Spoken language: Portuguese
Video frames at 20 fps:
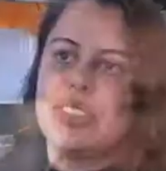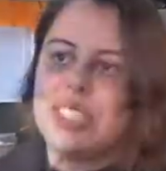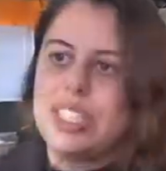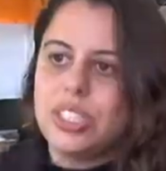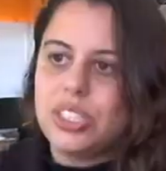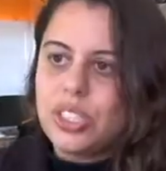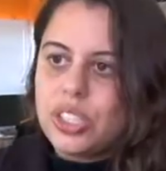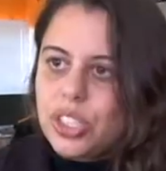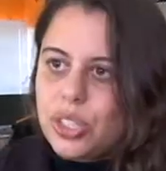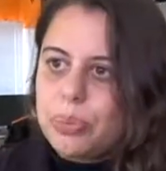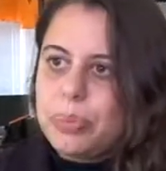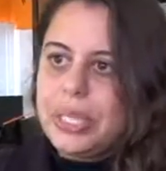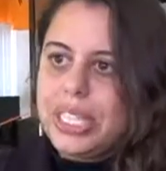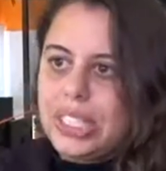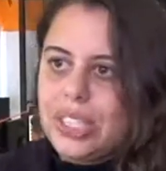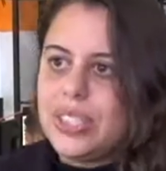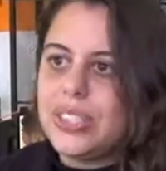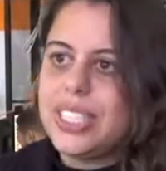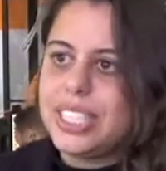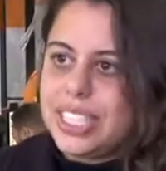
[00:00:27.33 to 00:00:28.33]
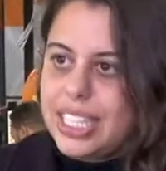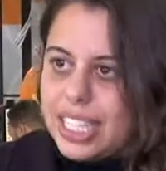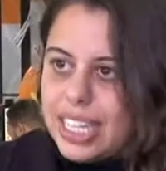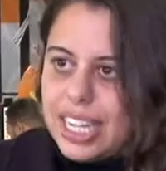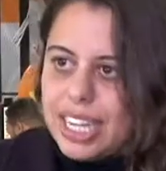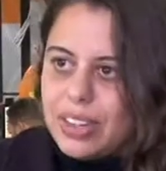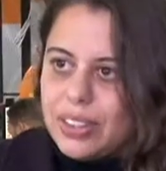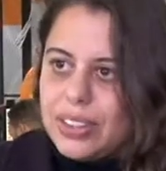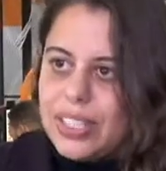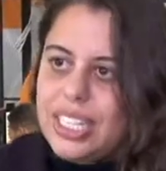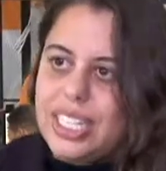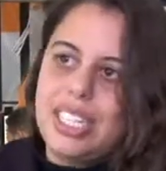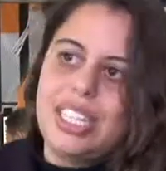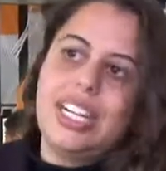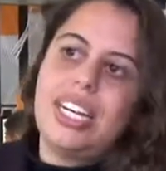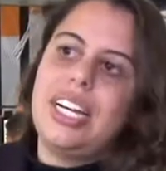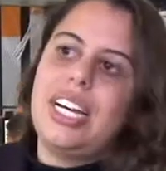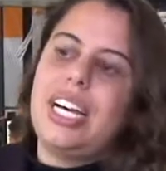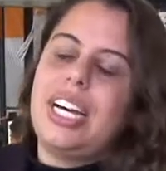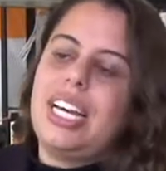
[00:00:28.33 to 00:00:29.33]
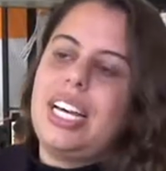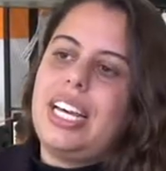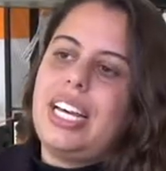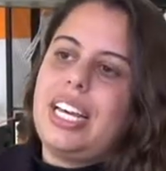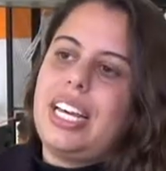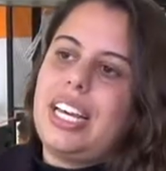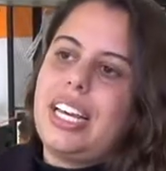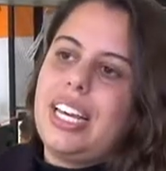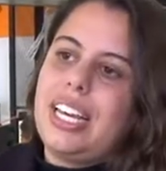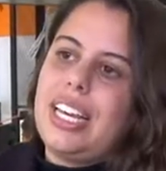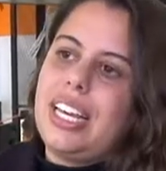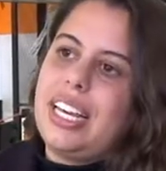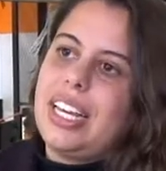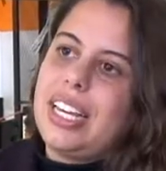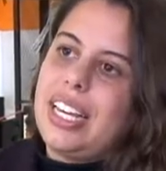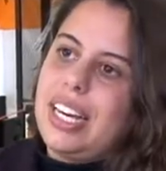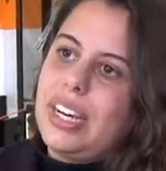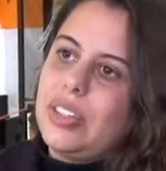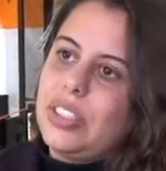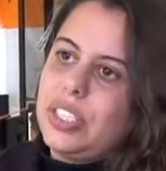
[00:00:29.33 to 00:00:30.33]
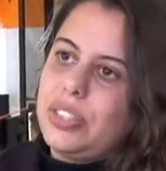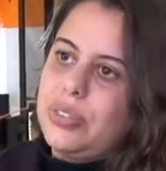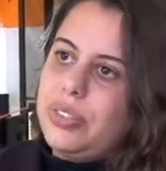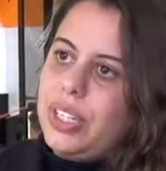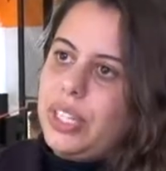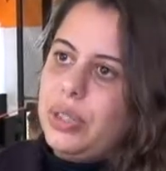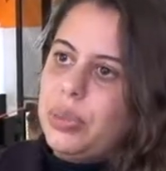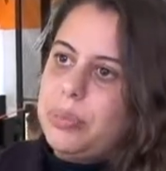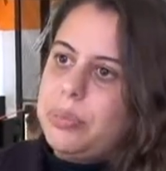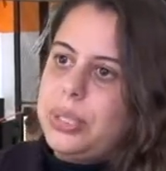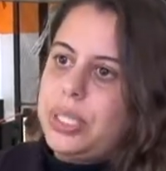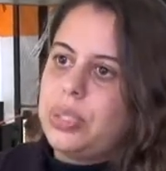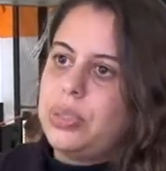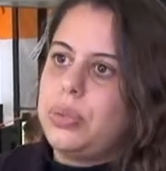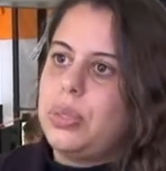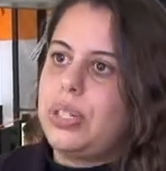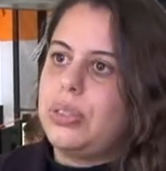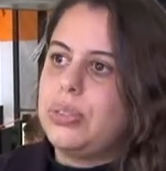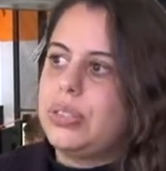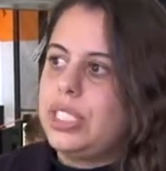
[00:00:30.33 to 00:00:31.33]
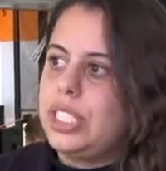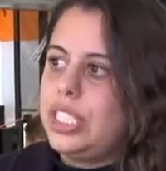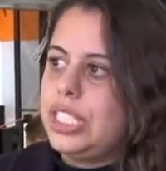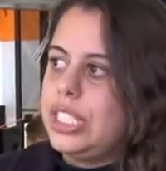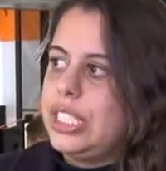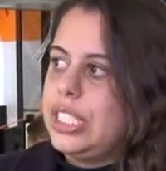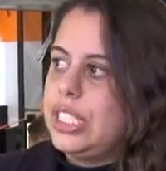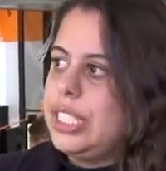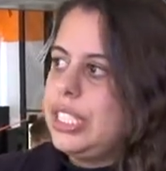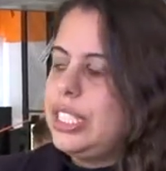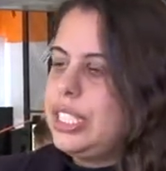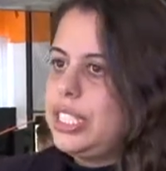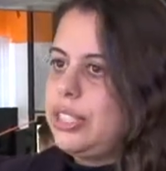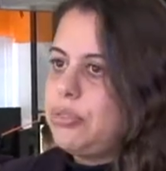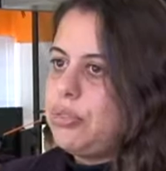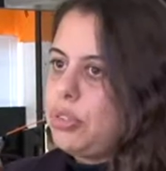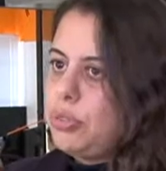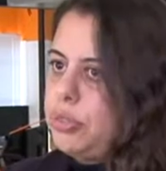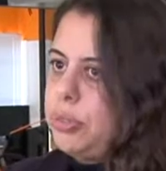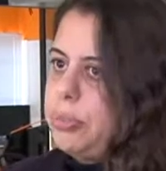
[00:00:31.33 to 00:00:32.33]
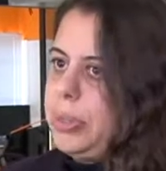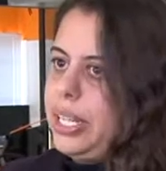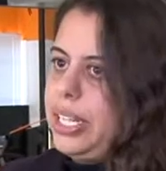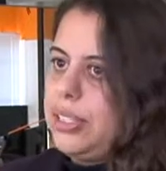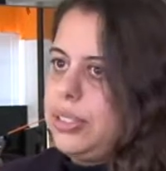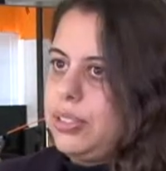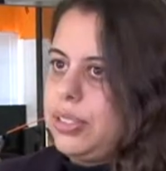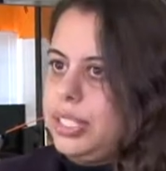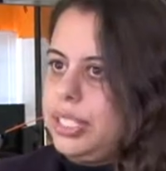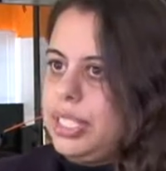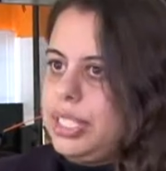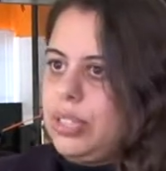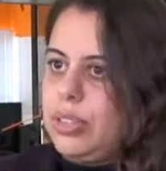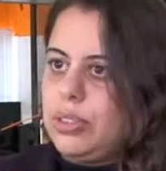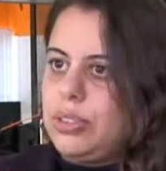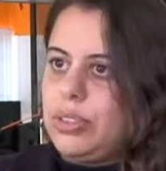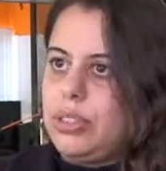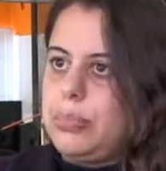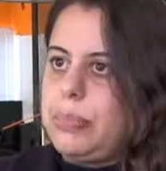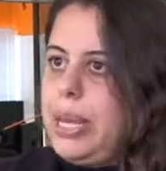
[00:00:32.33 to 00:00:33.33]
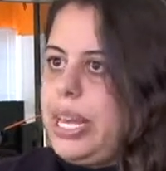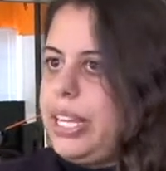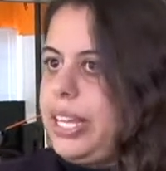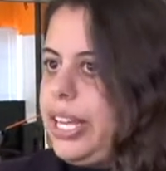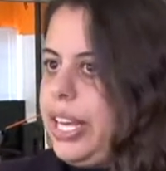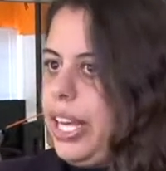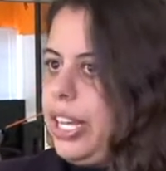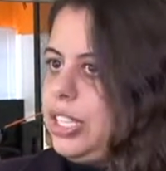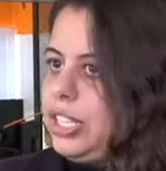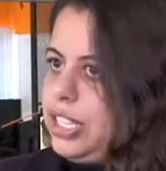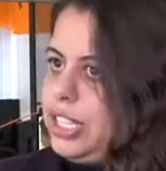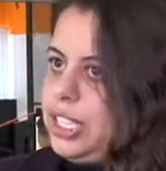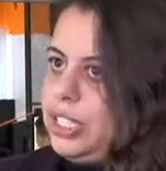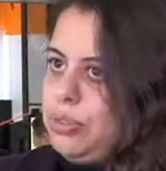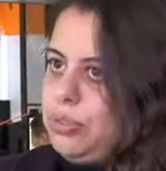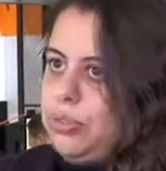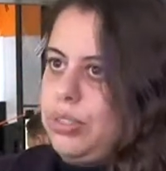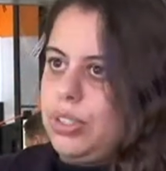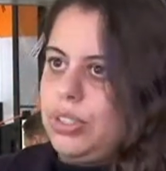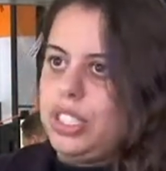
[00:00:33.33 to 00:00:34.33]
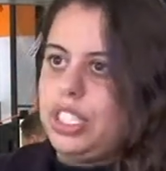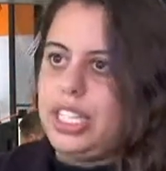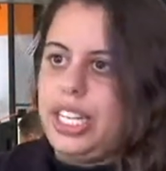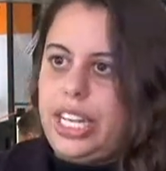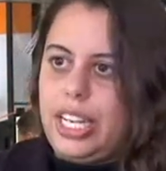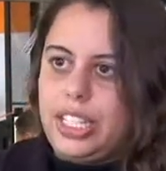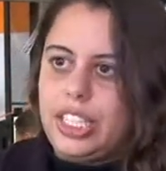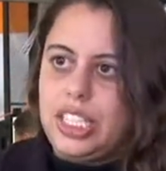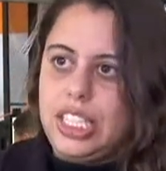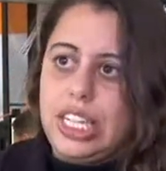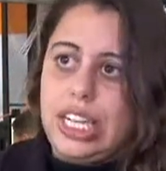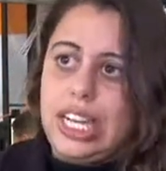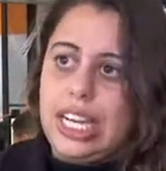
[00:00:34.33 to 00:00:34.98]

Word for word: Centro de Operações da Laura, é, onde fica o pessoal de desenvolvimento, que são os back-ends e o front-end,